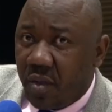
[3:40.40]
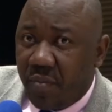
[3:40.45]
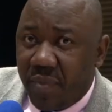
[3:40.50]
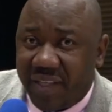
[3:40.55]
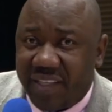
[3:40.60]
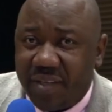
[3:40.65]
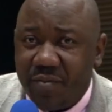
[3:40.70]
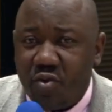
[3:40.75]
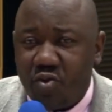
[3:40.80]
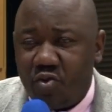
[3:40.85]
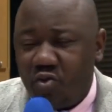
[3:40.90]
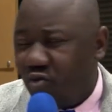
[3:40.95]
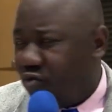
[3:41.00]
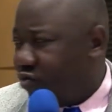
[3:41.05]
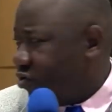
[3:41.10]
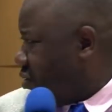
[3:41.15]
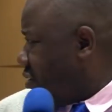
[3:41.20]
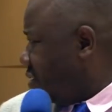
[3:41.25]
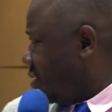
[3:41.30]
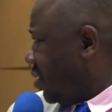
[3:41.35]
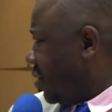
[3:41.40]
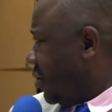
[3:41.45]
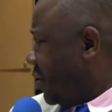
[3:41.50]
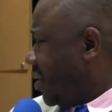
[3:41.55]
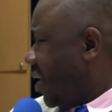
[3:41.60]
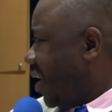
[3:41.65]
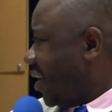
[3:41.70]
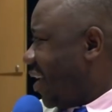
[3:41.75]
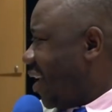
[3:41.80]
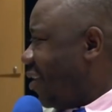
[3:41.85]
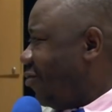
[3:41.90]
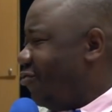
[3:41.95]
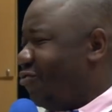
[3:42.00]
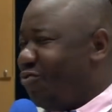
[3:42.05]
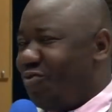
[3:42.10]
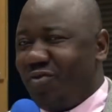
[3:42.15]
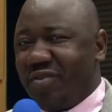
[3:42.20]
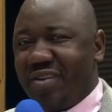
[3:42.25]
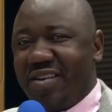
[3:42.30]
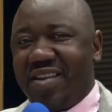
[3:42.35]
Merci beaucoup. Derrière
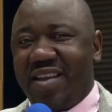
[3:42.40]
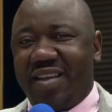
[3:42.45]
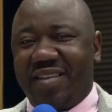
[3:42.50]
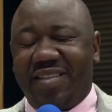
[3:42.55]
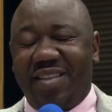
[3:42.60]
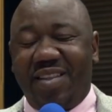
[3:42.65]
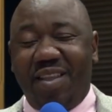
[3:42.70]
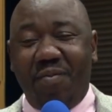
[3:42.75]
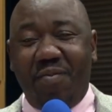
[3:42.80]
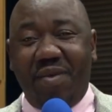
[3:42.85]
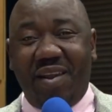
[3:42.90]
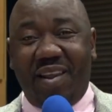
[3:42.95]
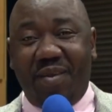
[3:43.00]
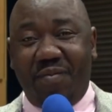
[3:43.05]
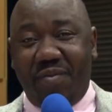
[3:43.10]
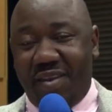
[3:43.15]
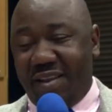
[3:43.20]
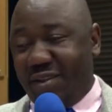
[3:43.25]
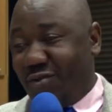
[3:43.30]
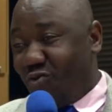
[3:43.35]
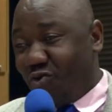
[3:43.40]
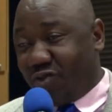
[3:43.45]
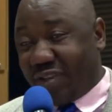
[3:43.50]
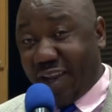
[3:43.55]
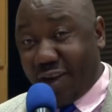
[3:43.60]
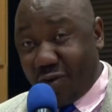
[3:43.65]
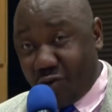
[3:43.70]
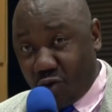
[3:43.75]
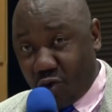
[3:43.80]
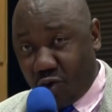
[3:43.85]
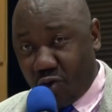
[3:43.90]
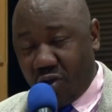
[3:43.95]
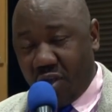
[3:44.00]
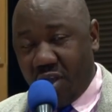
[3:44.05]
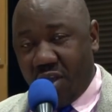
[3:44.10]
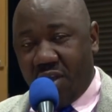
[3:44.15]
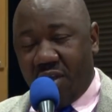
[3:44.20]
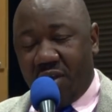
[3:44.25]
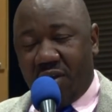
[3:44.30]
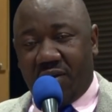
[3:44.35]
nous, il y a des Nous saluons
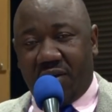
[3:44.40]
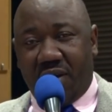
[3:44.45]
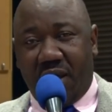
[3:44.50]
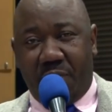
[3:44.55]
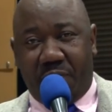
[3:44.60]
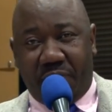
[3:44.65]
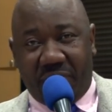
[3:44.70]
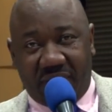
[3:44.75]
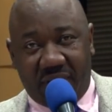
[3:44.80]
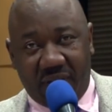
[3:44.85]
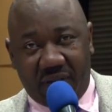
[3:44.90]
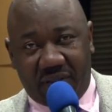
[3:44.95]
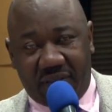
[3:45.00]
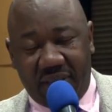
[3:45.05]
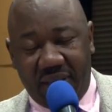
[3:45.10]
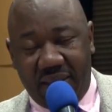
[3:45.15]
la présence